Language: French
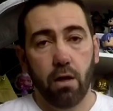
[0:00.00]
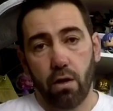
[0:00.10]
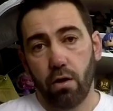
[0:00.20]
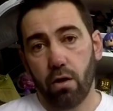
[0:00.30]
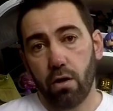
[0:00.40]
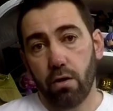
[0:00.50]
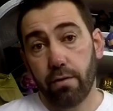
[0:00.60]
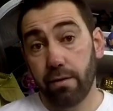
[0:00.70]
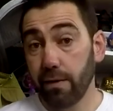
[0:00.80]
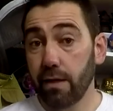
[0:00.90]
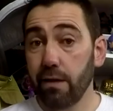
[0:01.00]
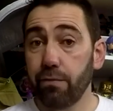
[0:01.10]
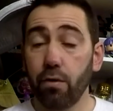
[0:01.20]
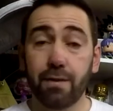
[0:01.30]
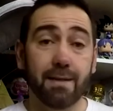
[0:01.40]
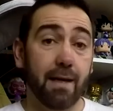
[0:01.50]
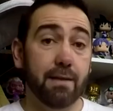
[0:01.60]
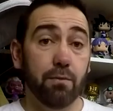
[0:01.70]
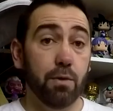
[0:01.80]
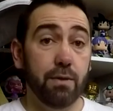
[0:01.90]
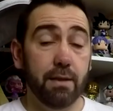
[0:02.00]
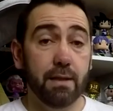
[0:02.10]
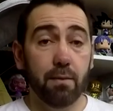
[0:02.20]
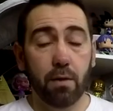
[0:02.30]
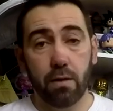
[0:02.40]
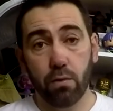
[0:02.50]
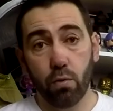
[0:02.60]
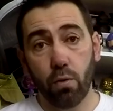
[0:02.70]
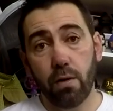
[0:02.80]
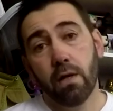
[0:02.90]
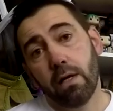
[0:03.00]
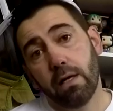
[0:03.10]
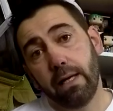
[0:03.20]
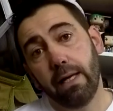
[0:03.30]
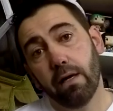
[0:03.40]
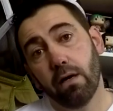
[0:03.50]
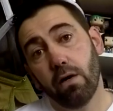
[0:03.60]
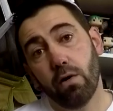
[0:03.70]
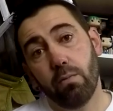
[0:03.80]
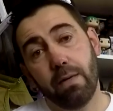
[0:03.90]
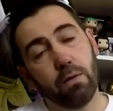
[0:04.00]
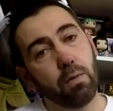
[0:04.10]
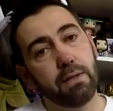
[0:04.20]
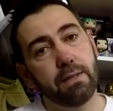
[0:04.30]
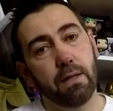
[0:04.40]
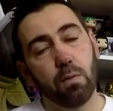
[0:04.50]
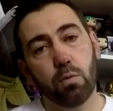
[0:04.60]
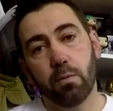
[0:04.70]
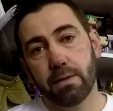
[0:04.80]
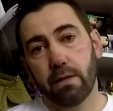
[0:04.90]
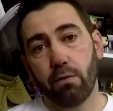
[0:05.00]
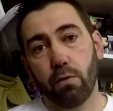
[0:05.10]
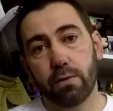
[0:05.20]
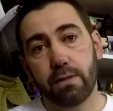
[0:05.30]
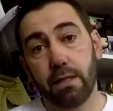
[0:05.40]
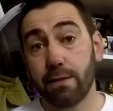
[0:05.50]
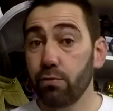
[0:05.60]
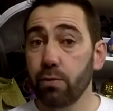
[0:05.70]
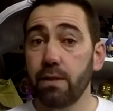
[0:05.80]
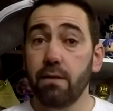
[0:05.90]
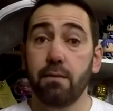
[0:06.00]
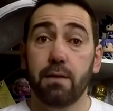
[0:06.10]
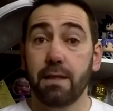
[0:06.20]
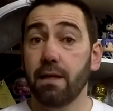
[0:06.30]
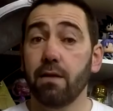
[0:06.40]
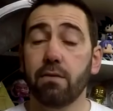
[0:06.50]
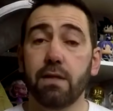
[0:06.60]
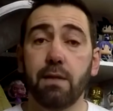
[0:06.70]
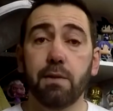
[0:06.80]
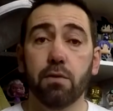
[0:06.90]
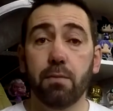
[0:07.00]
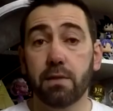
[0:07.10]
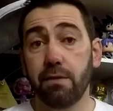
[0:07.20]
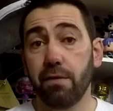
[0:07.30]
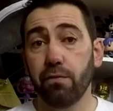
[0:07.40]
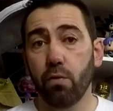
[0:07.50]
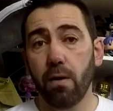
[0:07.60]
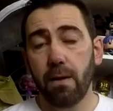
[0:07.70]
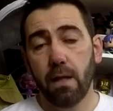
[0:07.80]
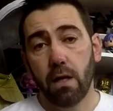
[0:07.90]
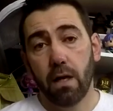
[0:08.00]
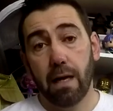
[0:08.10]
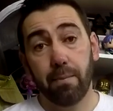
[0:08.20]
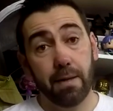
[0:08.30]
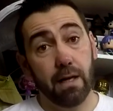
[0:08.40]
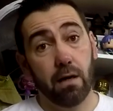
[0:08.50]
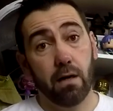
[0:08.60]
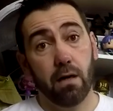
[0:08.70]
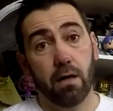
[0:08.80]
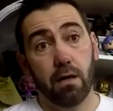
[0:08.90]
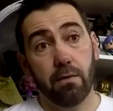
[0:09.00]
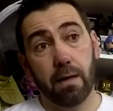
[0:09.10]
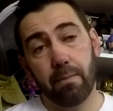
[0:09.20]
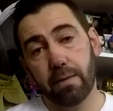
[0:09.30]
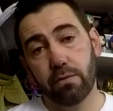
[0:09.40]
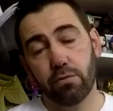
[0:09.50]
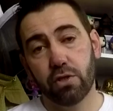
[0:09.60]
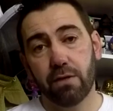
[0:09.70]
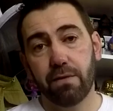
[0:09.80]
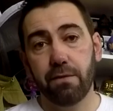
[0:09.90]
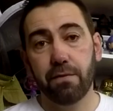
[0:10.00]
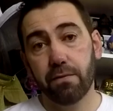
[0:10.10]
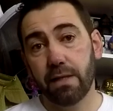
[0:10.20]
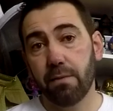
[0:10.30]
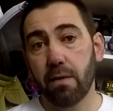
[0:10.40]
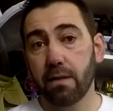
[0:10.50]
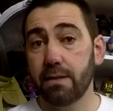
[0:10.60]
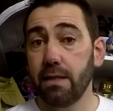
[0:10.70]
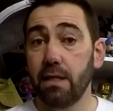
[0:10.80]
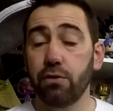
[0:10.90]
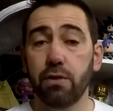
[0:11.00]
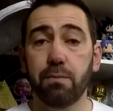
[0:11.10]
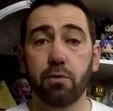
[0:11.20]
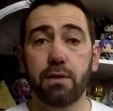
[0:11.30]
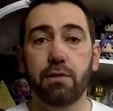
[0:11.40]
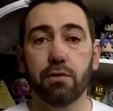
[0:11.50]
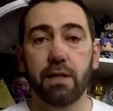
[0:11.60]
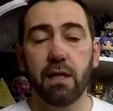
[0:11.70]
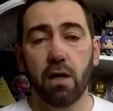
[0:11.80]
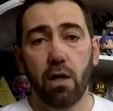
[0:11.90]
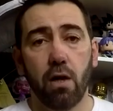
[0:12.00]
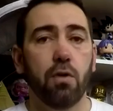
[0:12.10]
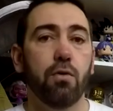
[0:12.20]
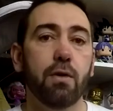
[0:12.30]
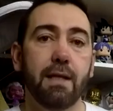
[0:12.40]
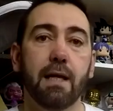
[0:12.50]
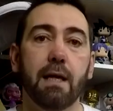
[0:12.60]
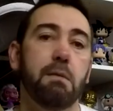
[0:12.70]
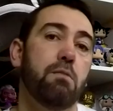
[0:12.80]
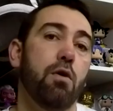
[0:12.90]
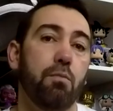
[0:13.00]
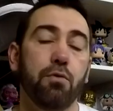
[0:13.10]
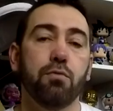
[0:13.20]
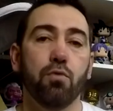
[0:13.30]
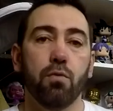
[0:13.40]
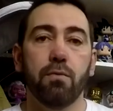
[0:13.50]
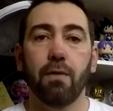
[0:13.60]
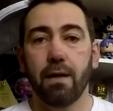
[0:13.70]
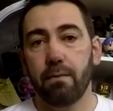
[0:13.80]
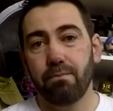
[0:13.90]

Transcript: Euh, c'est vrai que les frelons s'arrêtent au mois de décembre, en gros. Et, euh, mais au mois de décembre, on commence à avoir aussi les souris qui rentrent dans les maisons parce qu'il fait froid. Après, à partir de janvier, février, mars, il y a les chenilles processionnaires. Donc, il y a quand même un peu de boulot. Voilà.